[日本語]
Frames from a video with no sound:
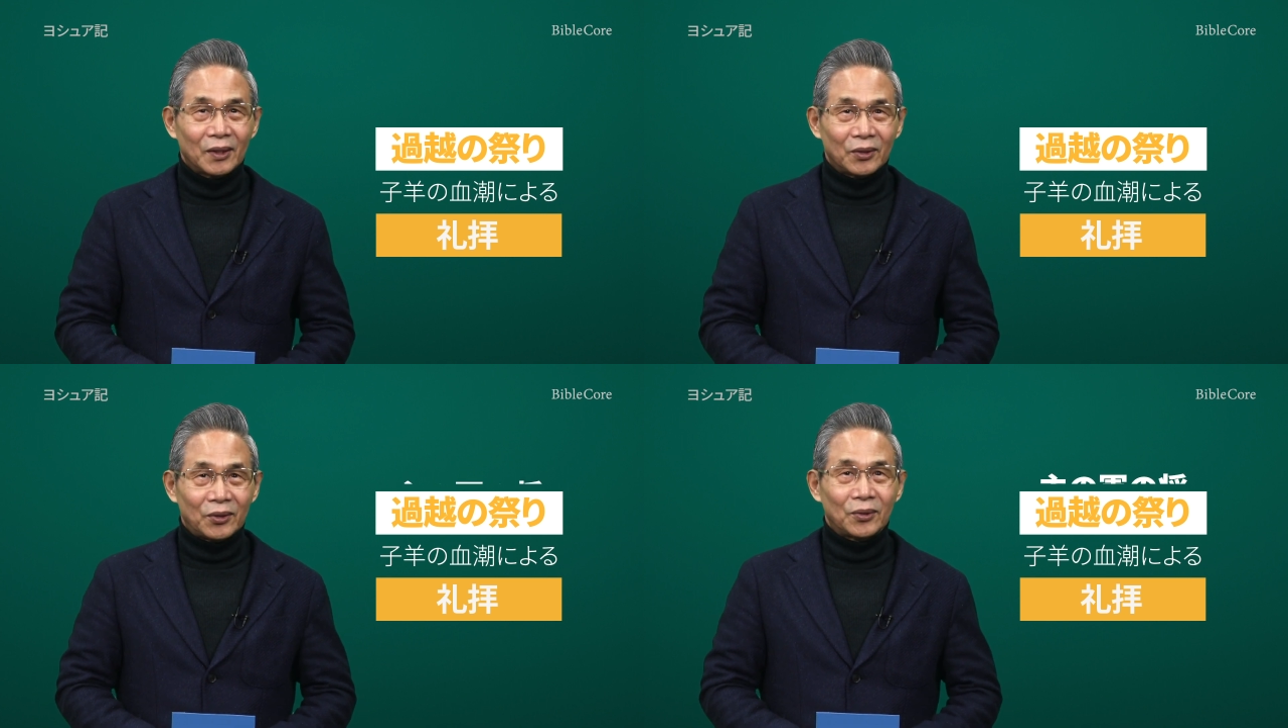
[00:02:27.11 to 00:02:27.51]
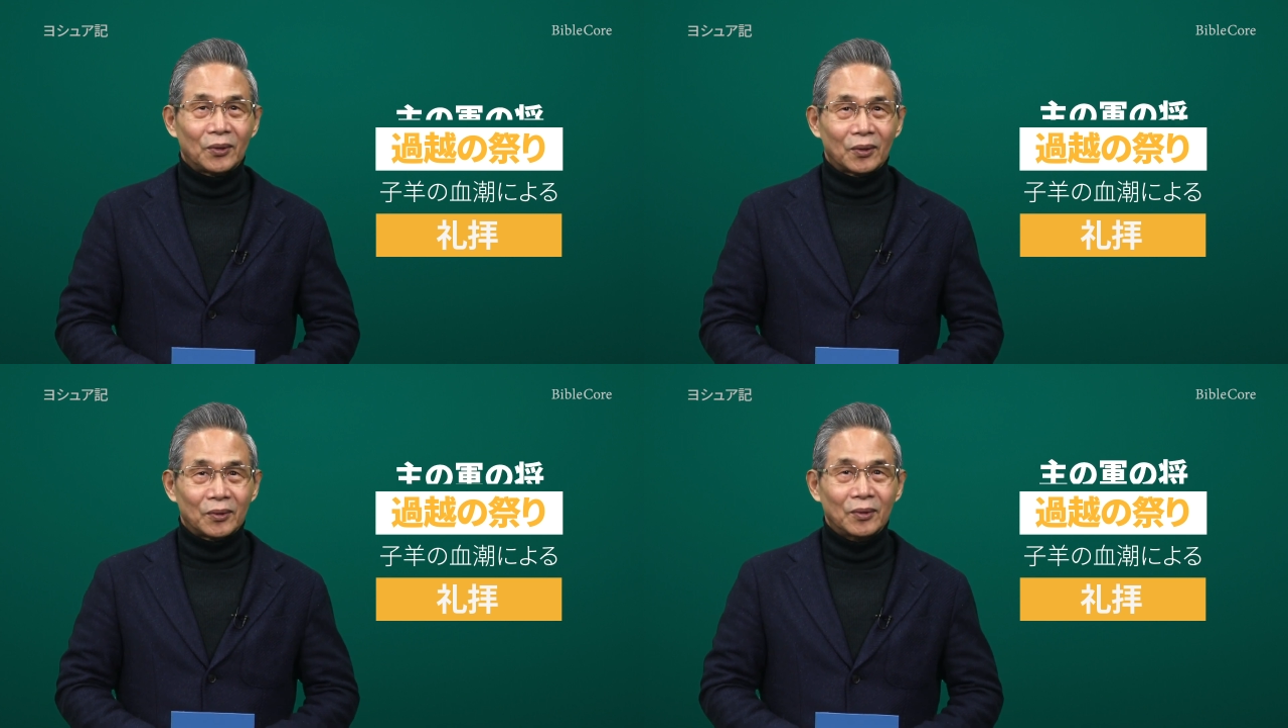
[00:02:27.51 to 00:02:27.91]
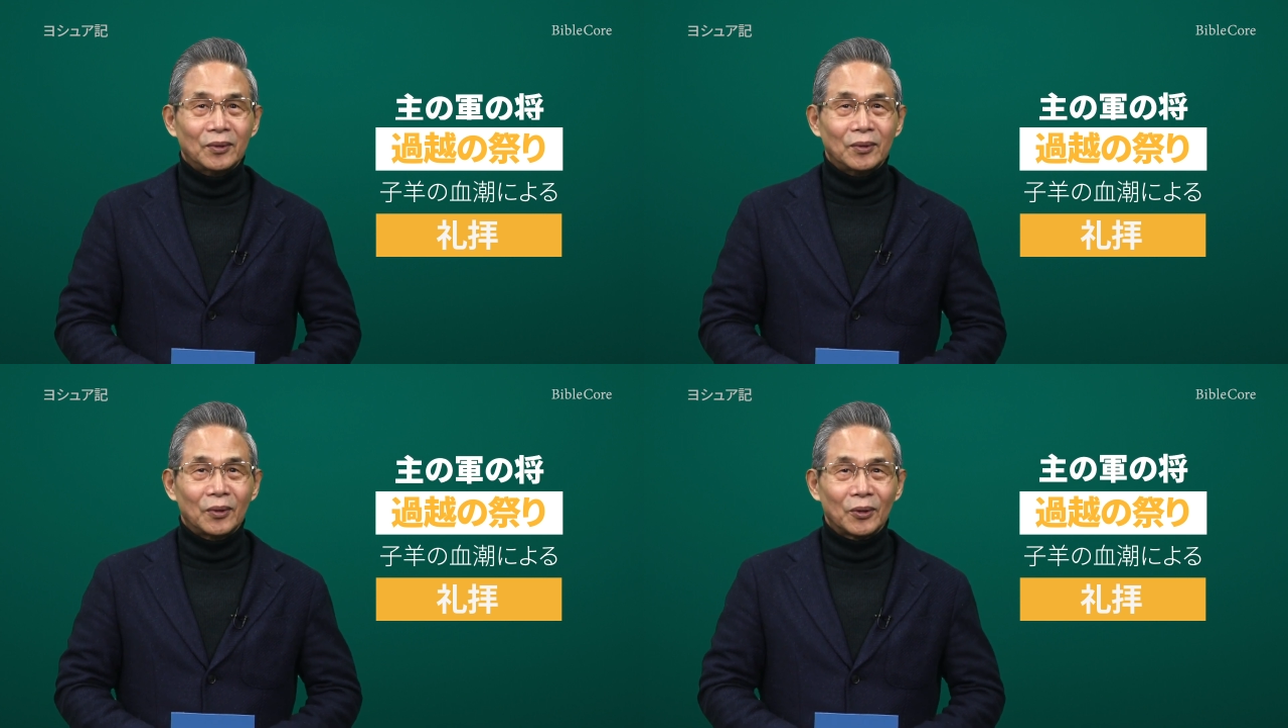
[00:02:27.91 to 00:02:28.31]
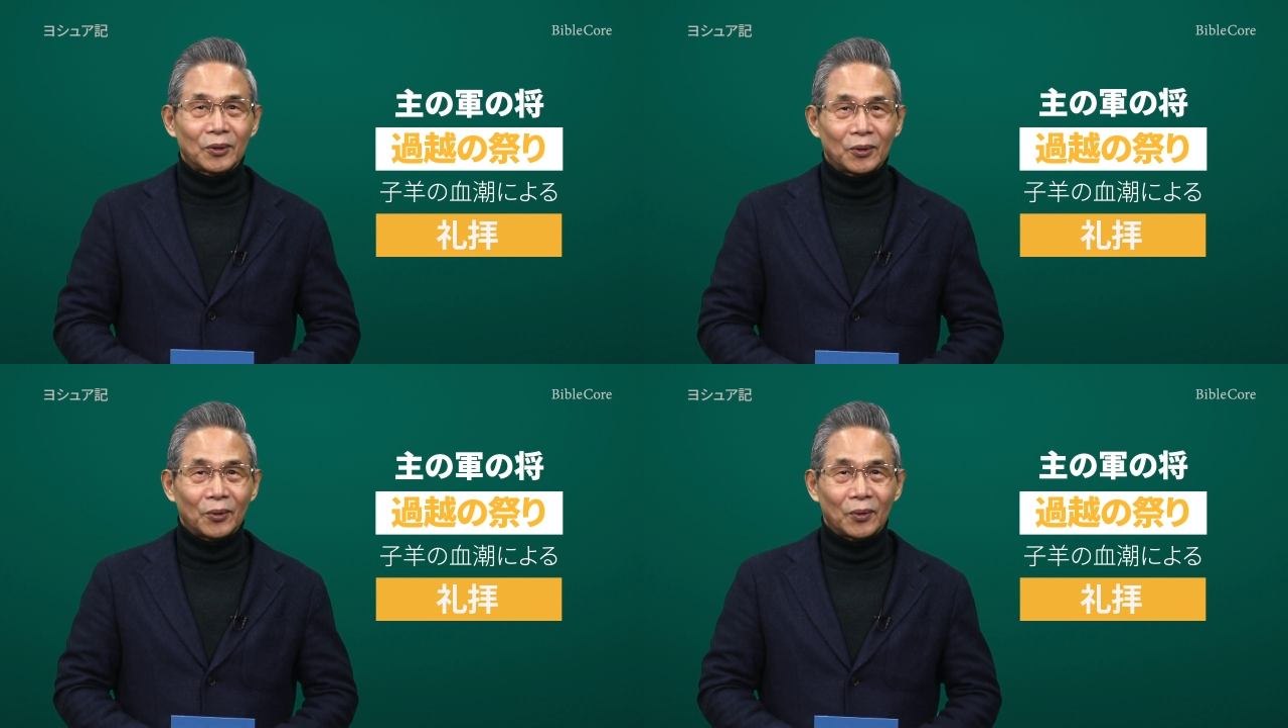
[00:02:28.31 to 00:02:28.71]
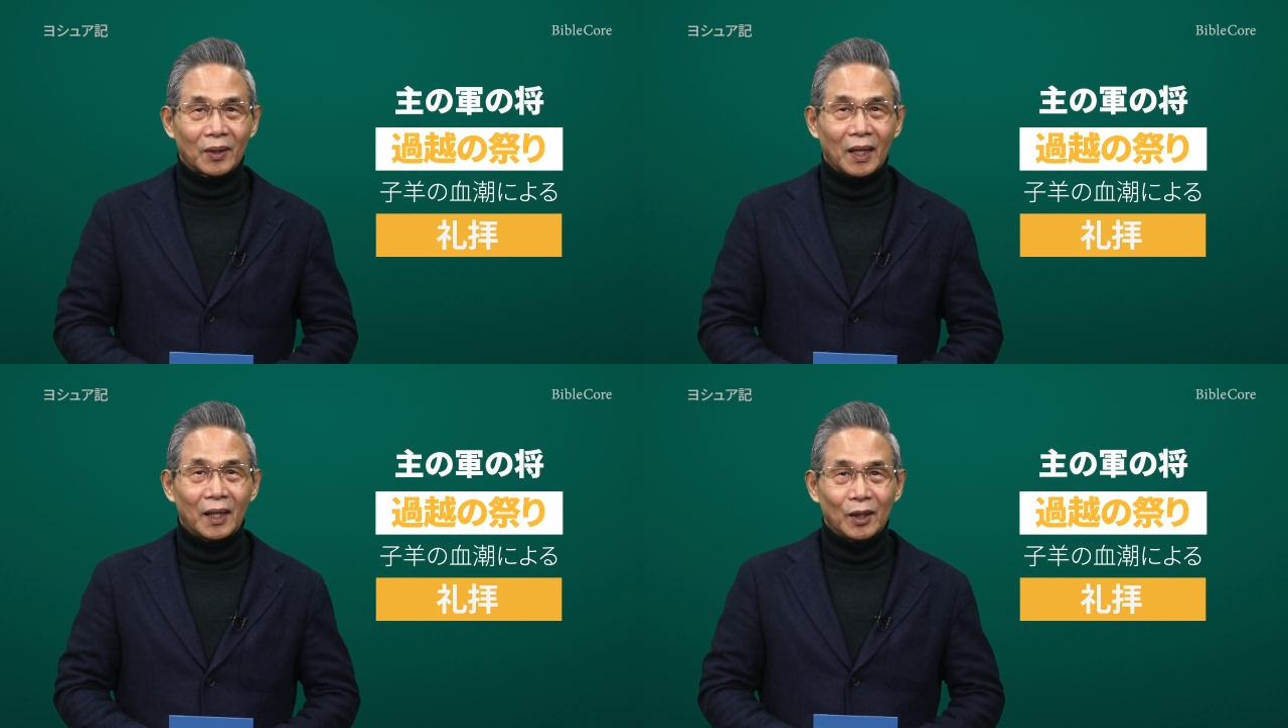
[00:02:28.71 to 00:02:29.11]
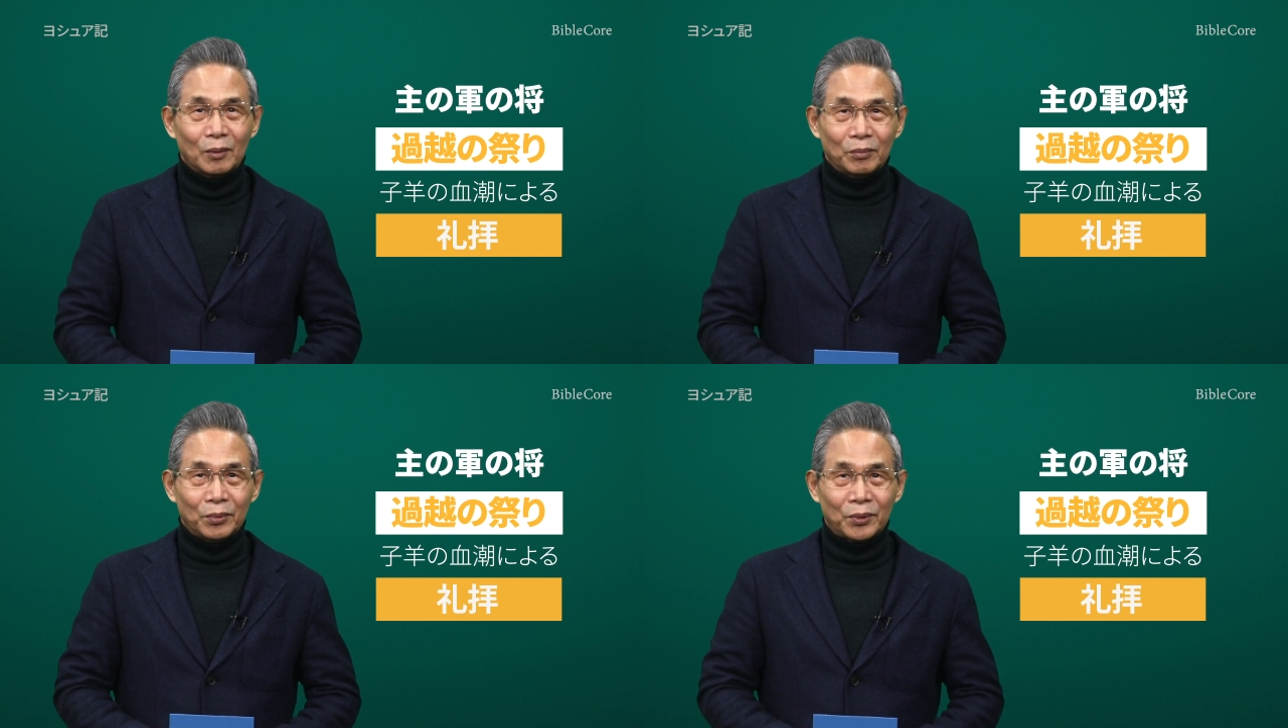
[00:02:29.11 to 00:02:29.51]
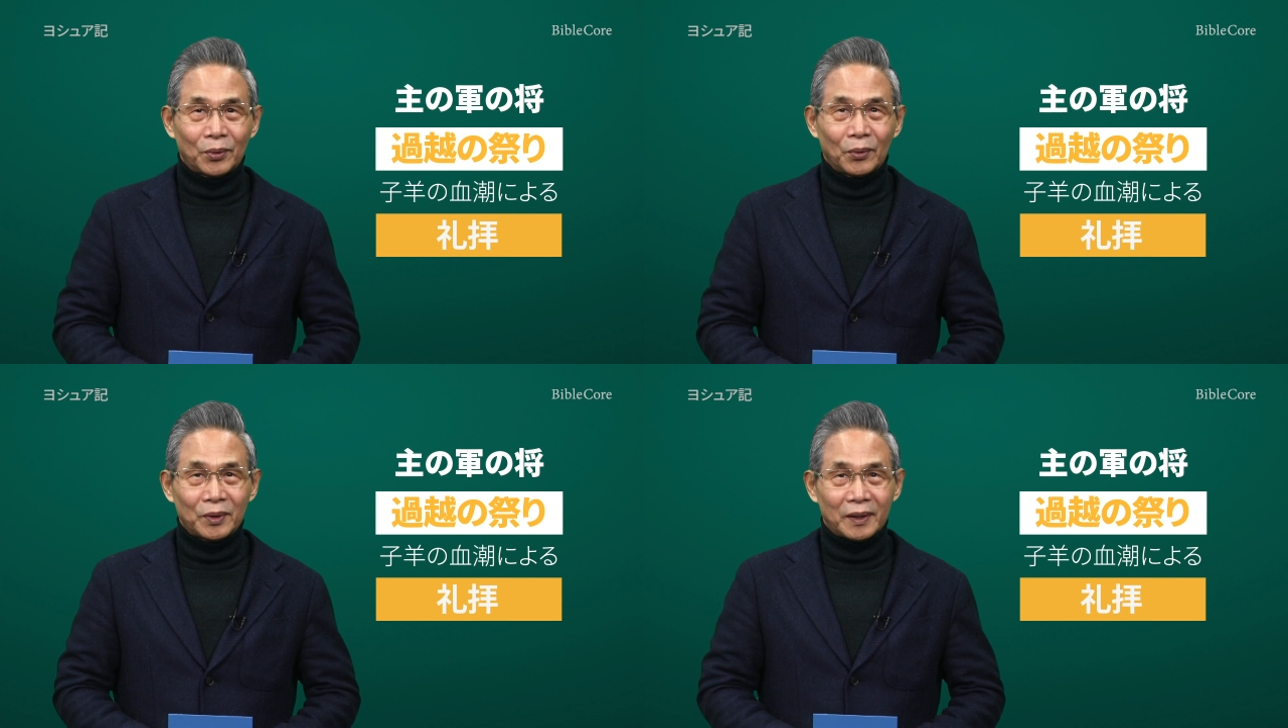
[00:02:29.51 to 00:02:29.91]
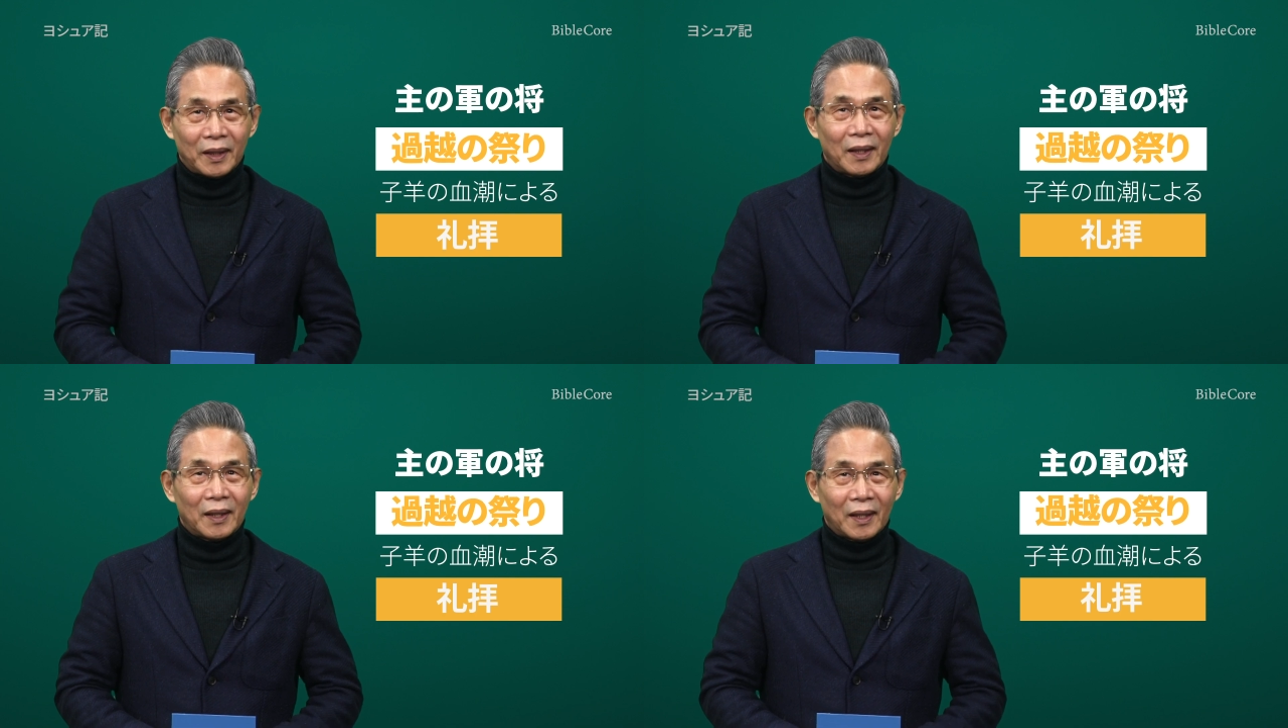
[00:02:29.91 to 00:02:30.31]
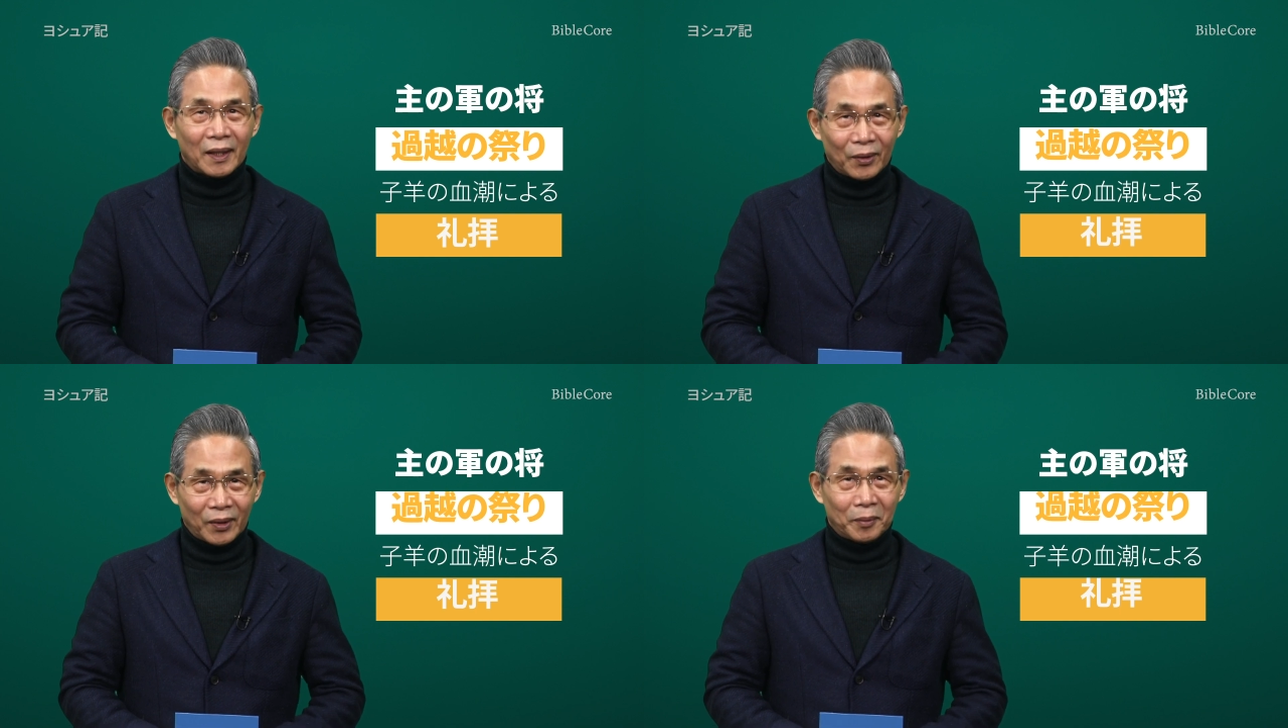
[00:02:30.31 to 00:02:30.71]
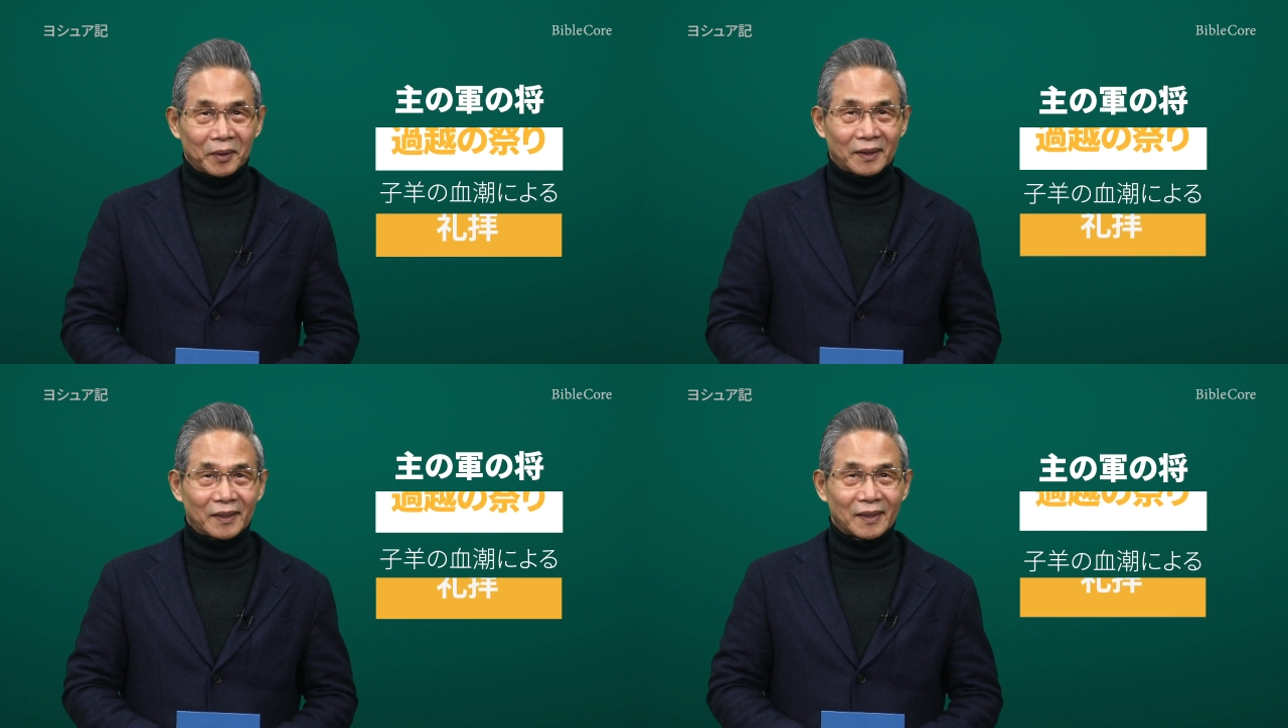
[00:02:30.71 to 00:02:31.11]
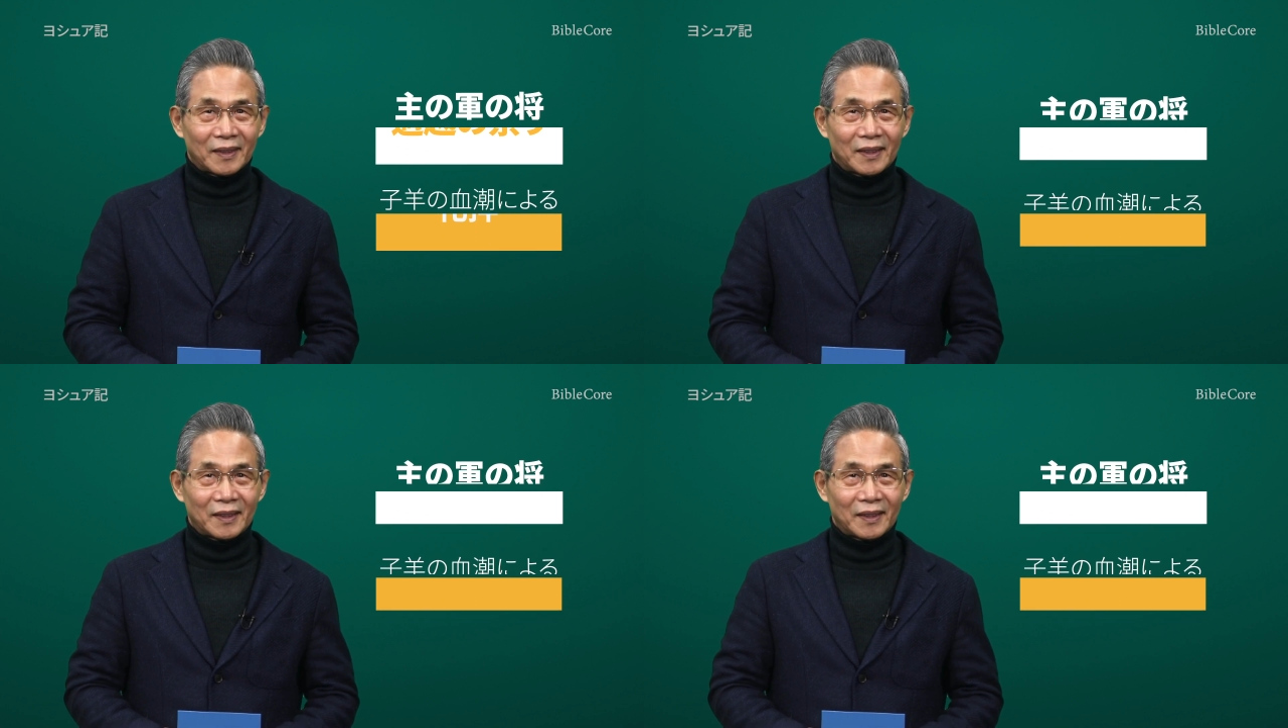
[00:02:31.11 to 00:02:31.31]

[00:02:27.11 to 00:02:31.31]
主の軍の将が武装して現れます